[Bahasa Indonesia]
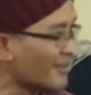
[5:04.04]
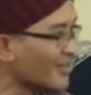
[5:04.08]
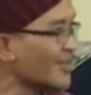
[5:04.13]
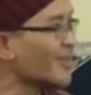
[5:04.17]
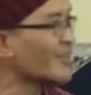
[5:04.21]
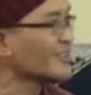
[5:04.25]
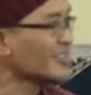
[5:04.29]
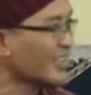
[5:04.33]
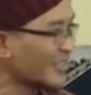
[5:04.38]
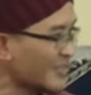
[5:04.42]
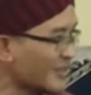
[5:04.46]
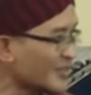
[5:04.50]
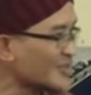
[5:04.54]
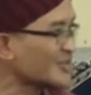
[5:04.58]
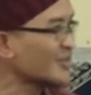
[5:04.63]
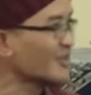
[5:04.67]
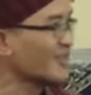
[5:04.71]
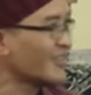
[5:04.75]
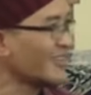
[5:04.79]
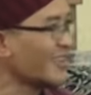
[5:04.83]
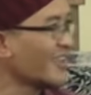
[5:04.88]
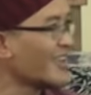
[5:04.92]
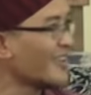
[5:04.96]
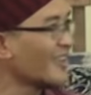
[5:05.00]
Allah dan
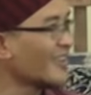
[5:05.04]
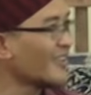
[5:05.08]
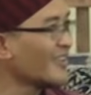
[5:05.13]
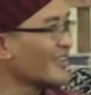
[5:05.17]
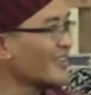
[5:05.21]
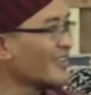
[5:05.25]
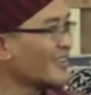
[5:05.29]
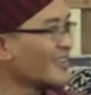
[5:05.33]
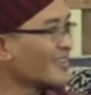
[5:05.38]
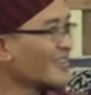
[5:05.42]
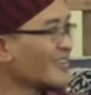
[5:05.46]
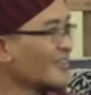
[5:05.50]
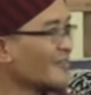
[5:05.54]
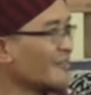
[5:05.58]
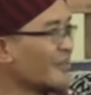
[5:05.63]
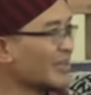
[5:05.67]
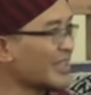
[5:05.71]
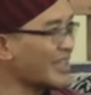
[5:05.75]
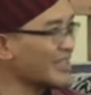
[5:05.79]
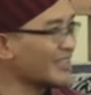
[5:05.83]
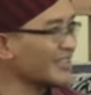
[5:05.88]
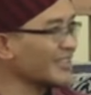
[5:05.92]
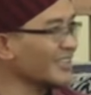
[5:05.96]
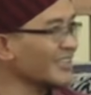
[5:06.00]
Rasulnya.
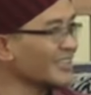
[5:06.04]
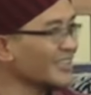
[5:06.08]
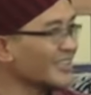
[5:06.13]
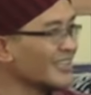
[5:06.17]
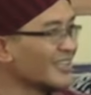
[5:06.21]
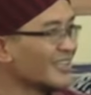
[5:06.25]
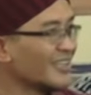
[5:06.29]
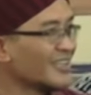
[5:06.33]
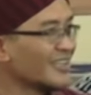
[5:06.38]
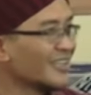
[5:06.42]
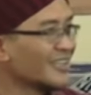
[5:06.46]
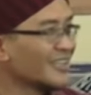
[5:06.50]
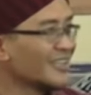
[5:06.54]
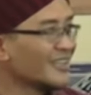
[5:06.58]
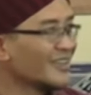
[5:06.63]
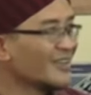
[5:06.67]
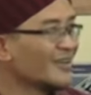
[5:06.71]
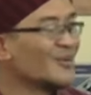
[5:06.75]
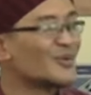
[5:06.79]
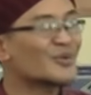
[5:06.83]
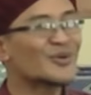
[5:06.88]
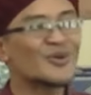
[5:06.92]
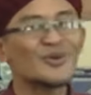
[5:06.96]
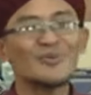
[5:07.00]
Berarti
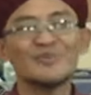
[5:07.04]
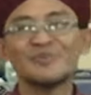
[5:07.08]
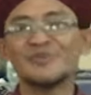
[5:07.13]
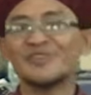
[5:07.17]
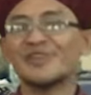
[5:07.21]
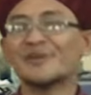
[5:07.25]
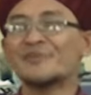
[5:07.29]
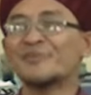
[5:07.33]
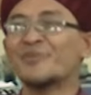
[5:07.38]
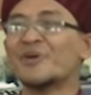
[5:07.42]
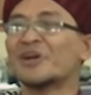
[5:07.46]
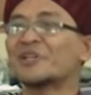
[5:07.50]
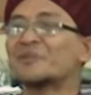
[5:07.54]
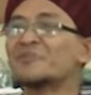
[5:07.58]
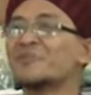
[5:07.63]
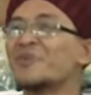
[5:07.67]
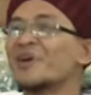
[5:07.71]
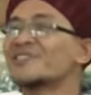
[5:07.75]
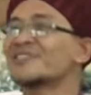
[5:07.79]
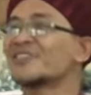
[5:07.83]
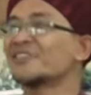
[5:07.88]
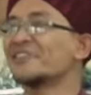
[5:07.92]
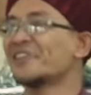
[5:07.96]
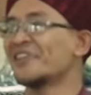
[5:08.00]
hukum dia
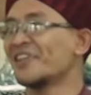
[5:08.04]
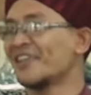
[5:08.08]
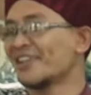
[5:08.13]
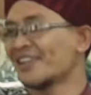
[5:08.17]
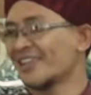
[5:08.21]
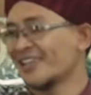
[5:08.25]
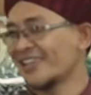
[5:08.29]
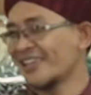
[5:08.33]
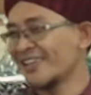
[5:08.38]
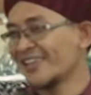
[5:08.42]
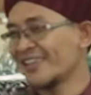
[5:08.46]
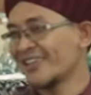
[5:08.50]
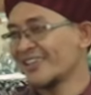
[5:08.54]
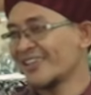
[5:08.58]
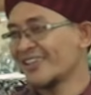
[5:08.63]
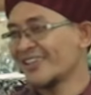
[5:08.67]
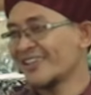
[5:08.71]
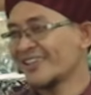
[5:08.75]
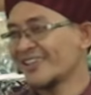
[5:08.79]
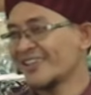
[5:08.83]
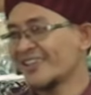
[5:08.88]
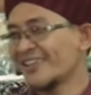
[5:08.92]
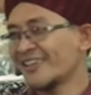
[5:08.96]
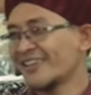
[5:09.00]
buat-buat sendiri.
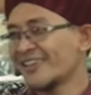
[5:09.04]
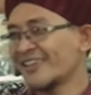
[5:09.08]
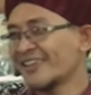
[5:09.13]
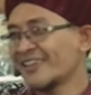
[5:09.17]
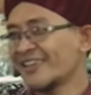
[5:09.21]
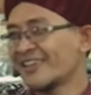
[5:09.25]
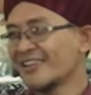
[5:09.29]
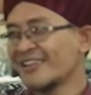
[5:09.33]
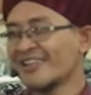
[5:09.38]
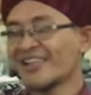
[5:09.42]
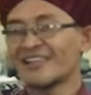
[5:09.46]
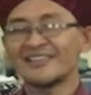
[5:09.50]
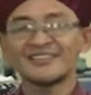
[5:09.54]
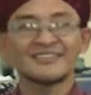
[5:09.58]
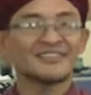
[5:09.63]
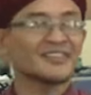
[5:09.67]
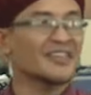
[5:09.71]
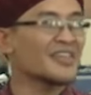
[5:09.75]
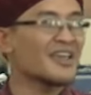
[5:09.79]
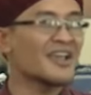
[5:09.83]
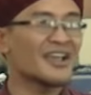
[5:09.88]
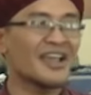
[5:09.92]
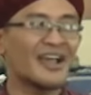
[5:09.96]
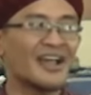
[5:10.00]
Dan
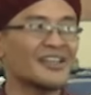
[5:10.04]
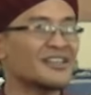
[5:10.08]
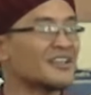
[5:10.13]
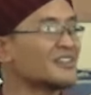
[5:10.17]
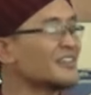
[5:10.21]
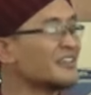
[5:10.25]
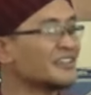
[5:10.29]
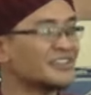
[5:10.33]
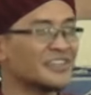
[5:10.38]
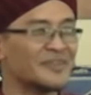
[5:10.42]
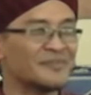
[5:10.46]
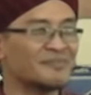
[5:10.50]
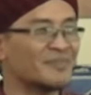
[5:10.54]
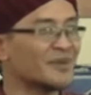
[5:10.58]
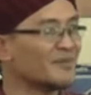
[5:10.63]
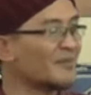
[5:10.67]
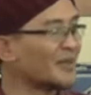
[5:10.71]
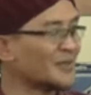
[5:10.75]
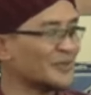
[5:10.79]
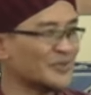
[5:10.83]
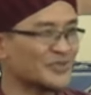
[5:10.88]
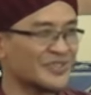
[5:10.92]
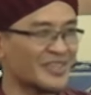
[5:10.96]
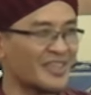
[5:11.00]
saya nggak ada di tipe
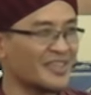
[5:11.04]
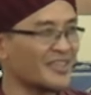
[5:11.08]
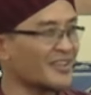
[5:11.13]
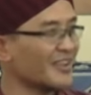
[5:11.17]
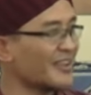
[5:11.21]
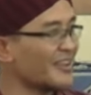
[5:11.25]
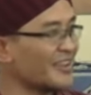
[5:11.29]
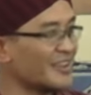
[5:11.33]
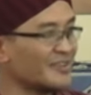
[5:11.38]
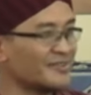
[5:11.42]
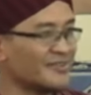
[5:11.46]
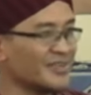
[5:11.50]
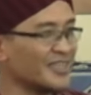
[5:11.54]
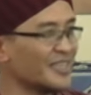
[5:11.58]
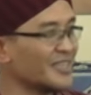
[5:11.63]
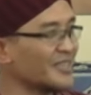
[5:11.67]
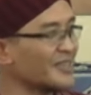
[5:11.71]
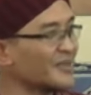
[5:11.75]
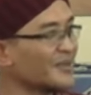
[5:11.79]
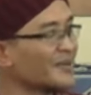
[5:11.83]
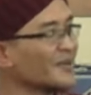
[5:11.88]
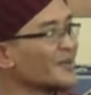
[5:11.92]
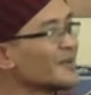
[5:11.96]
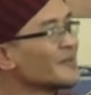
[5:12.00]
manusia yang kayak
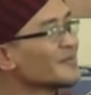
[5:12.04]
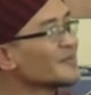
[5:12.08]
begitu.